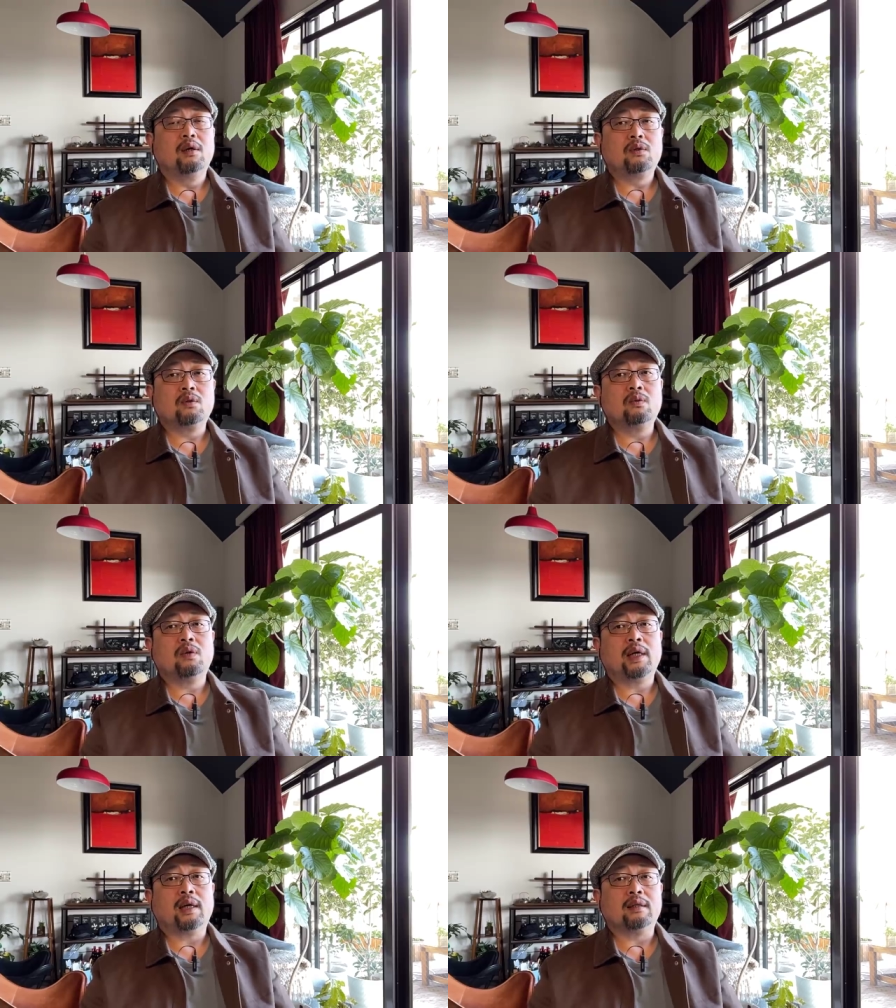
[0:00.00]
中
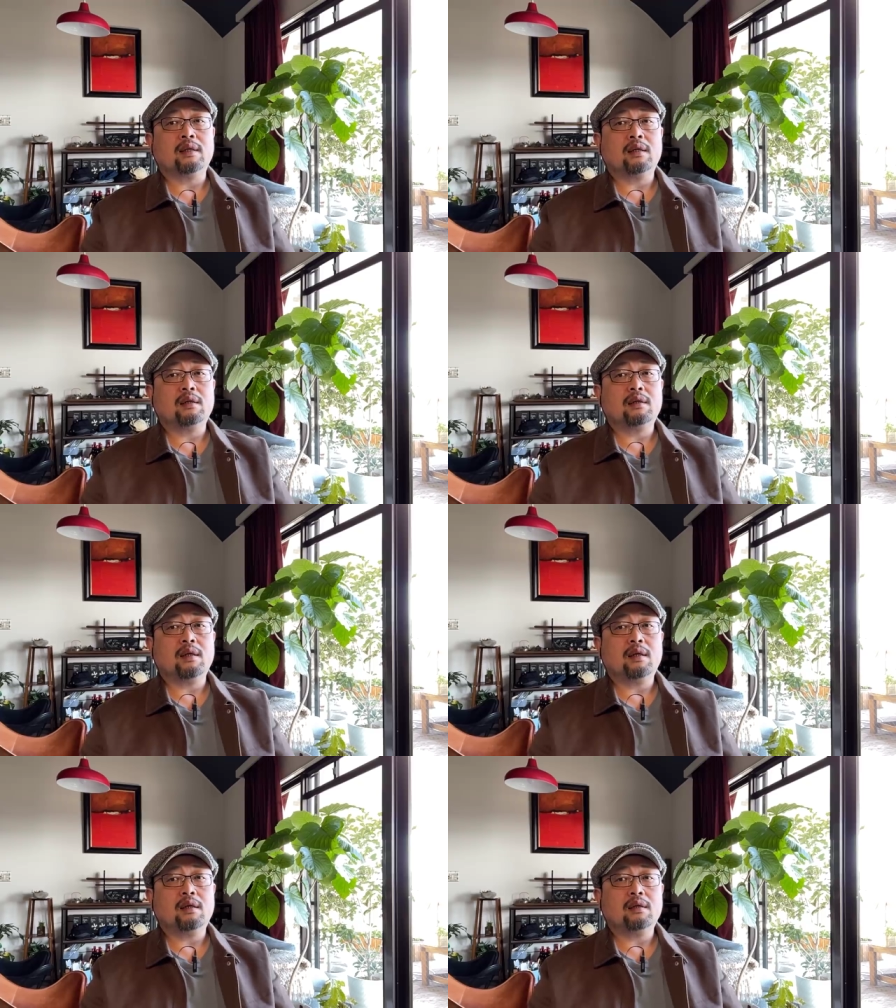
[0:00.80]
国呀，在
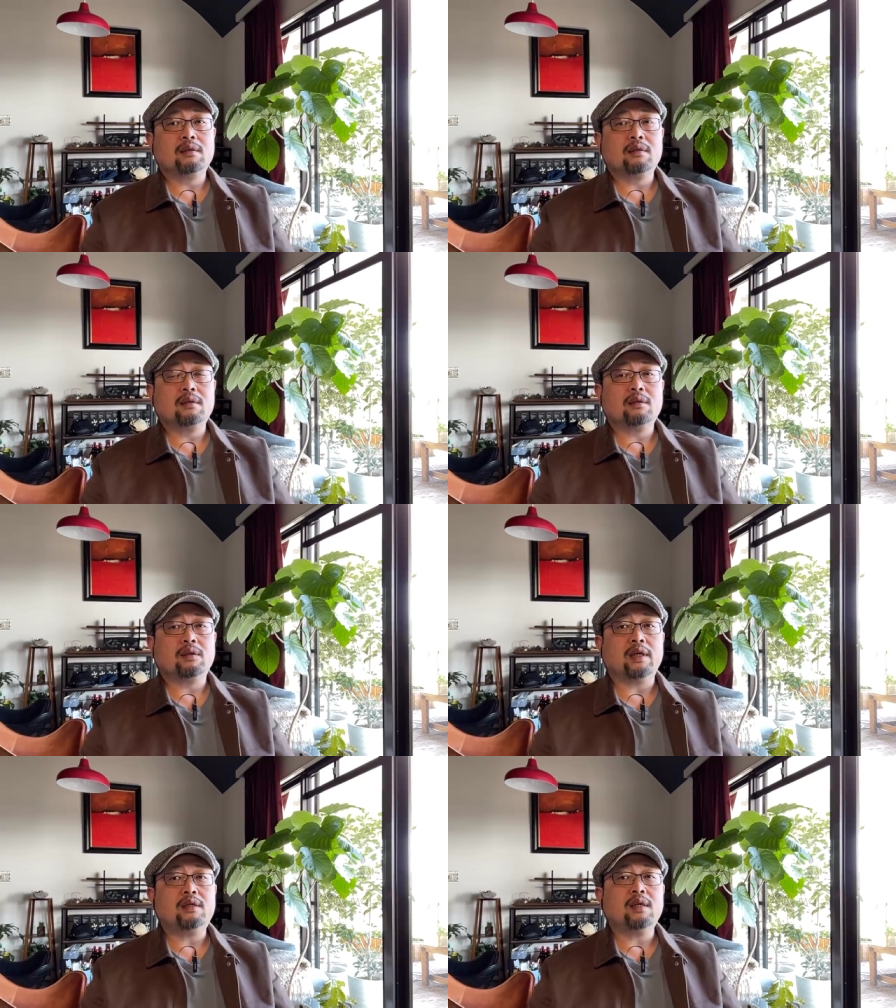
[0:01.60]
在四九
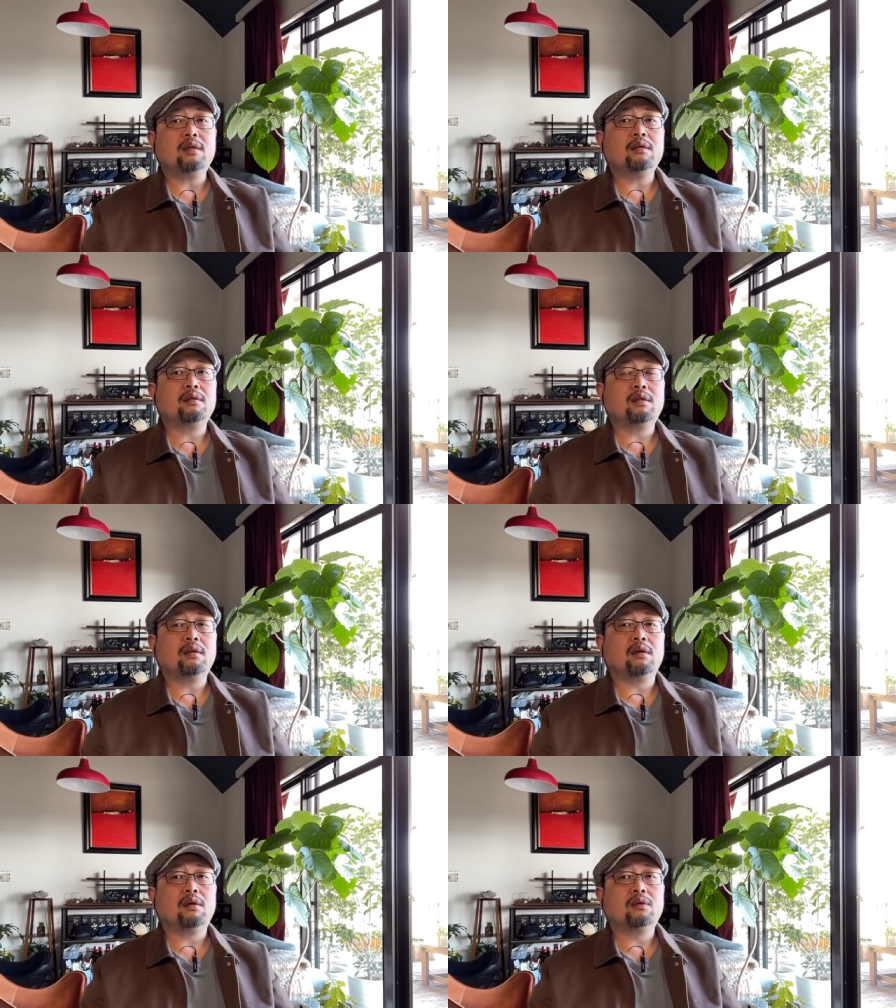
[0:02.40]
年建政之
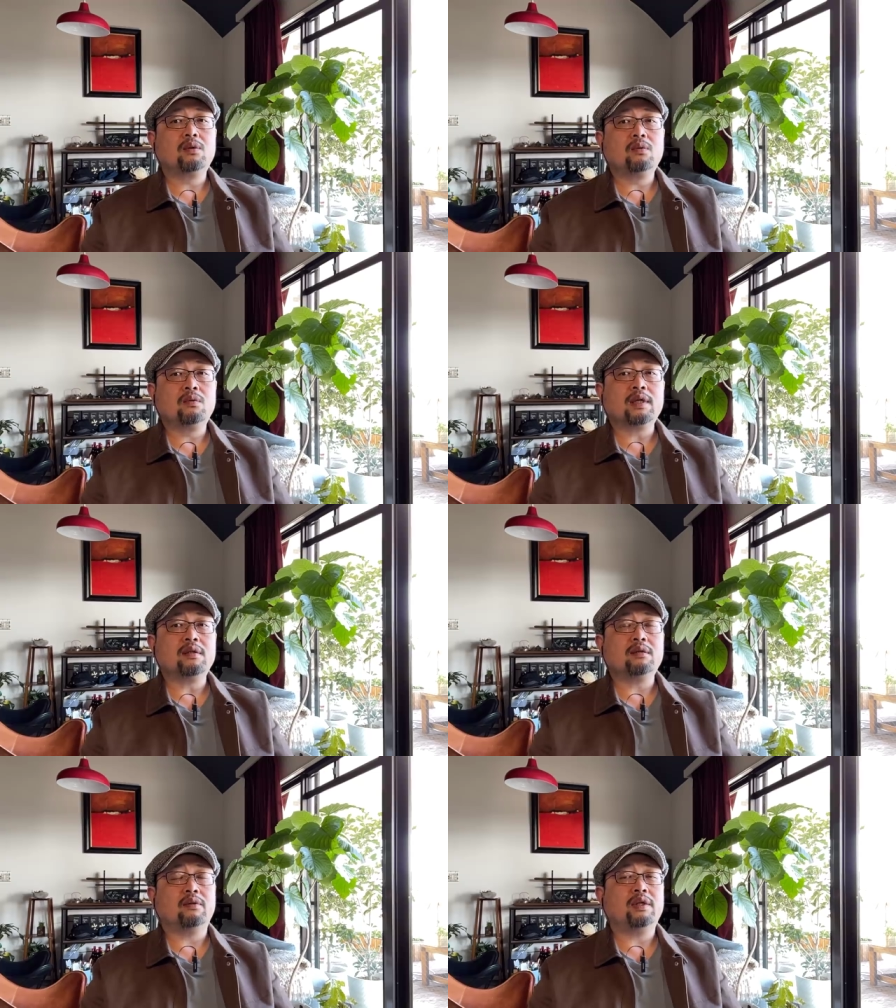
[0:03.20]
后，中共在
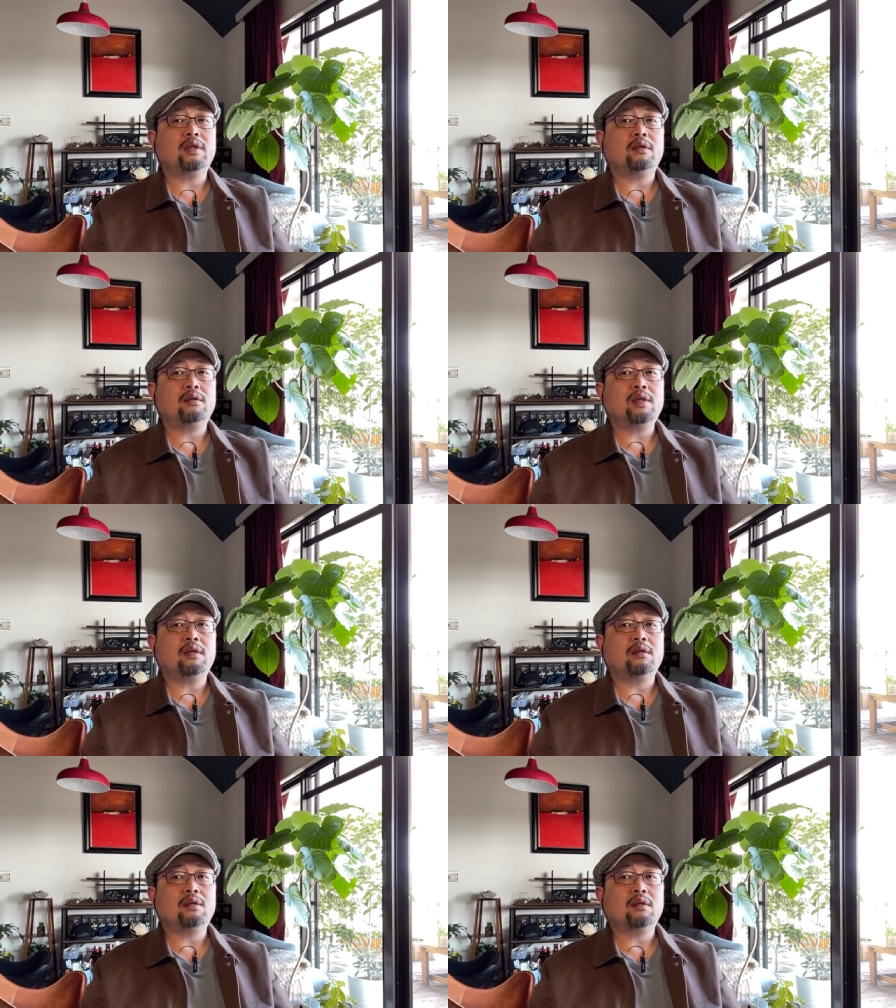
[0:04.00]
四九年建建
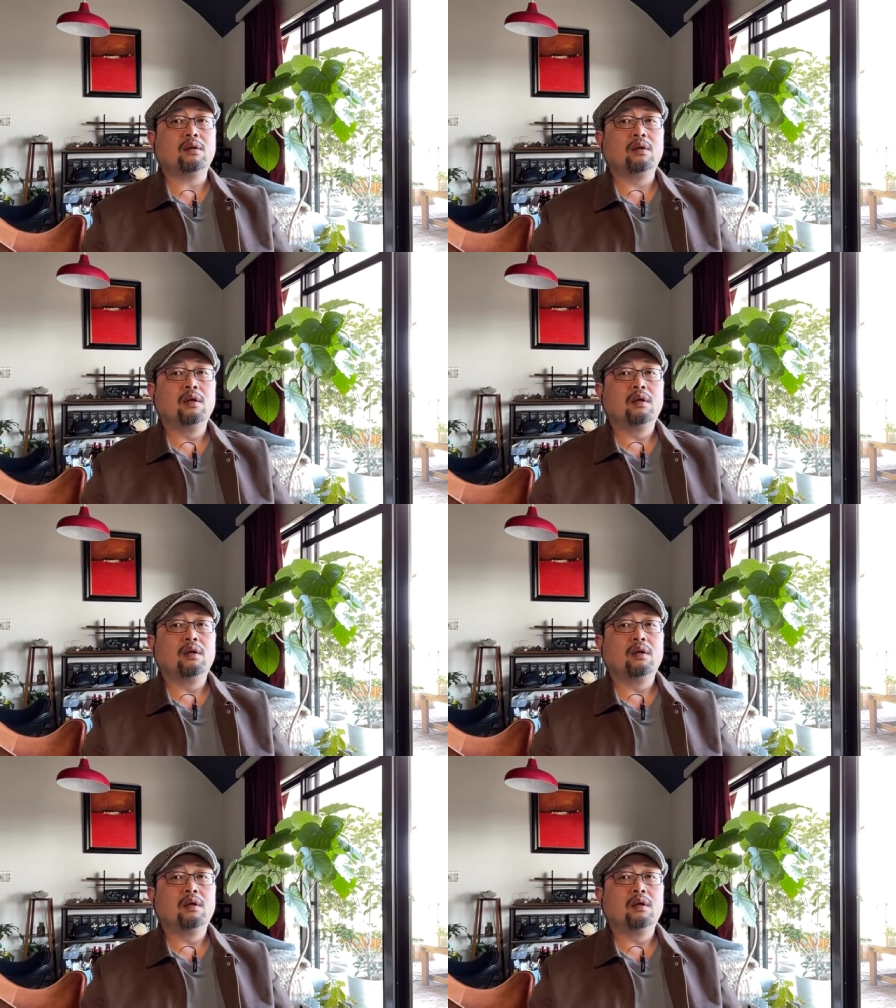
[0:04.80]
政之后，